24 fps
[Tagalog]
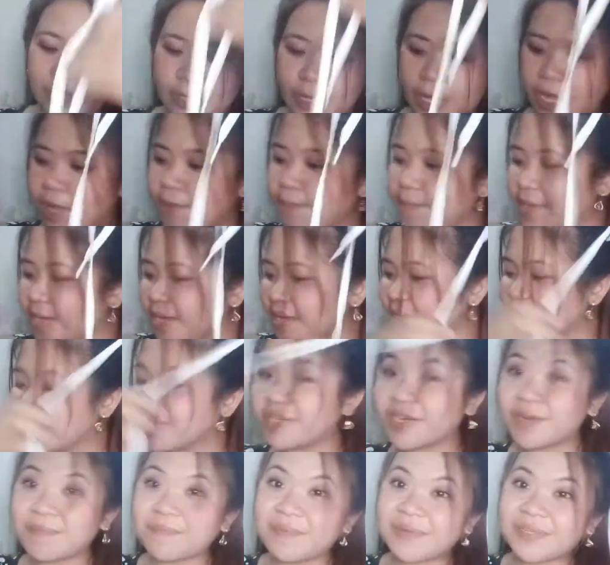Ah, may
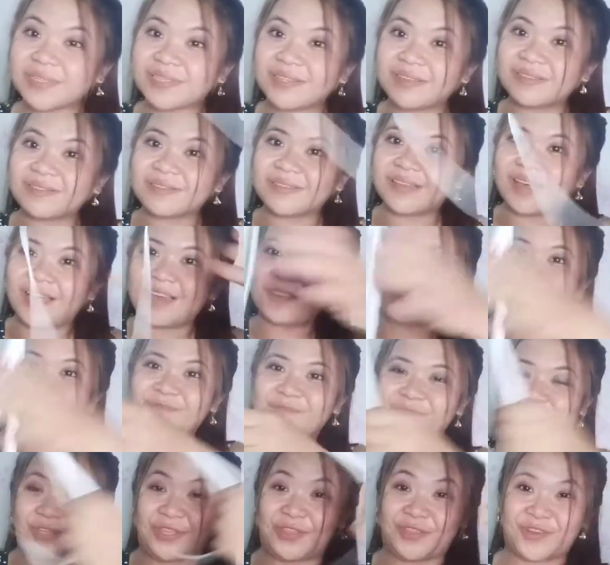extra pa siyang sa
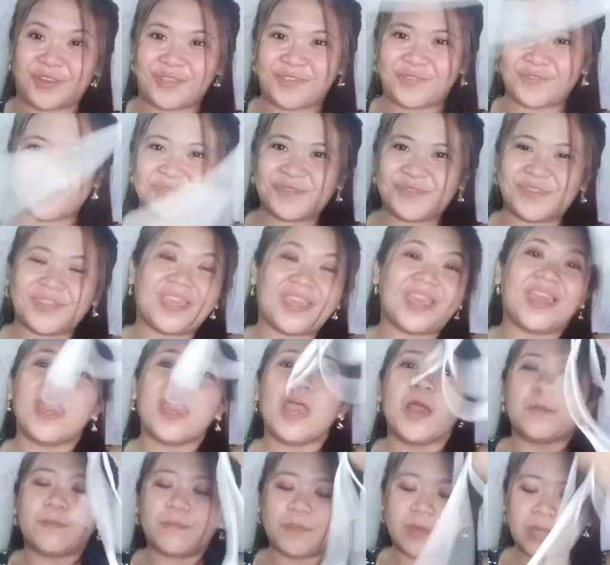ano, Sandrio tuloy.
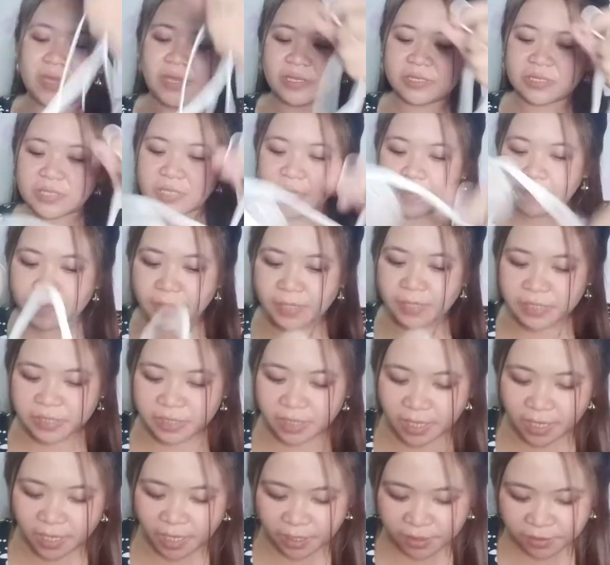May extra pa
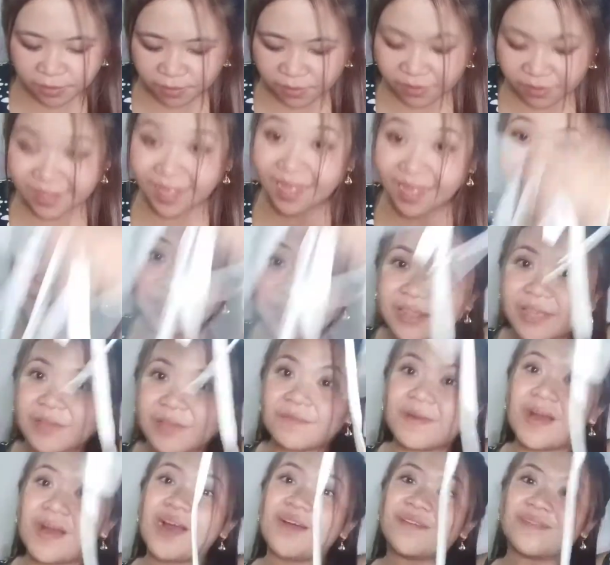siyang ano, tale.
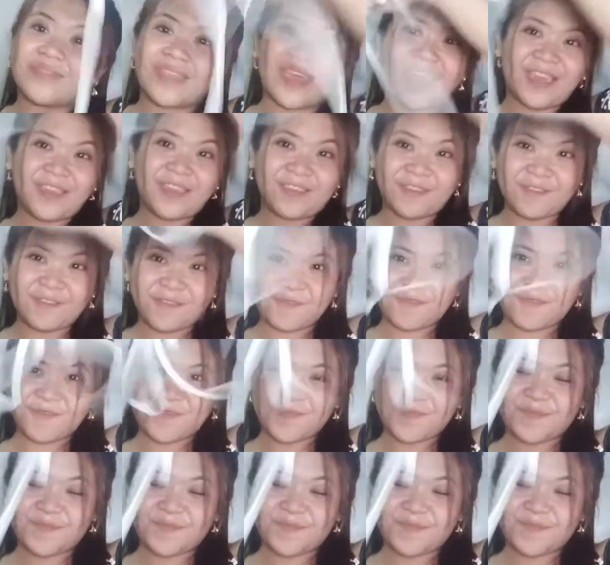Wow, thank you